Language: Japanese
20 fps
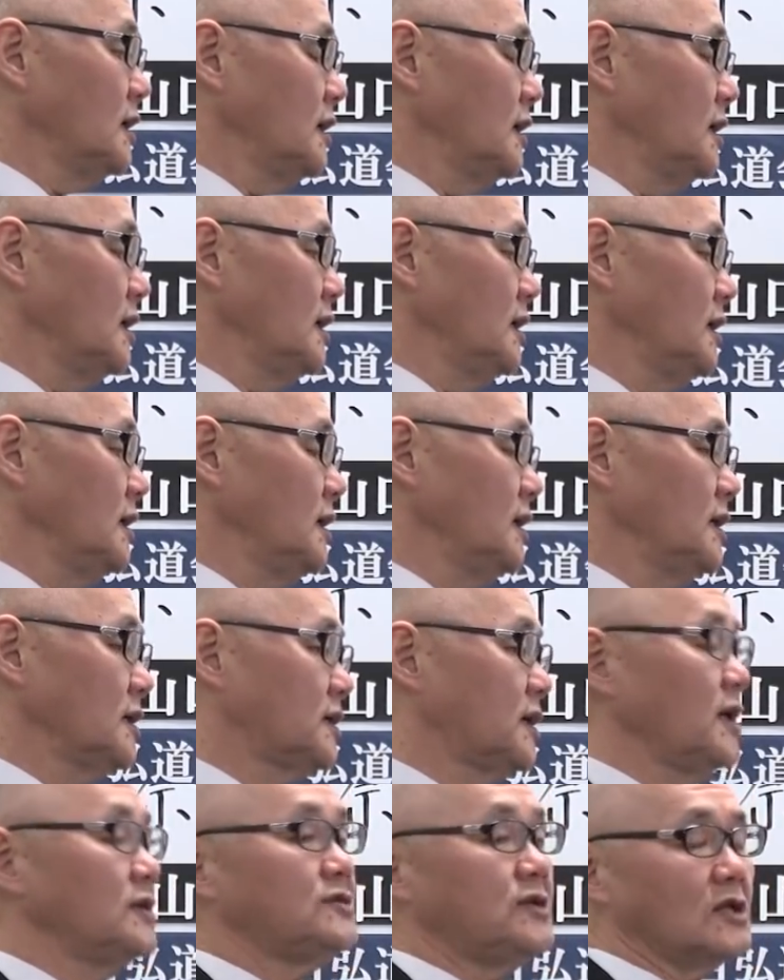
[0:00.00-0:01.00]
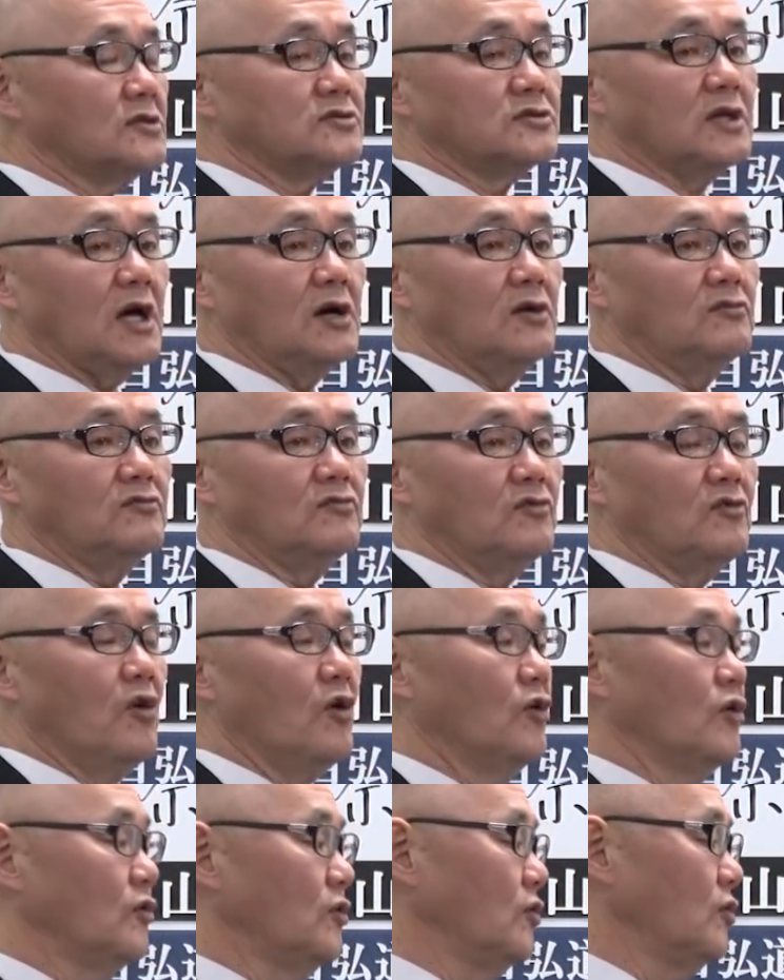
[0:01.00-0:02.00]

えー、警察官を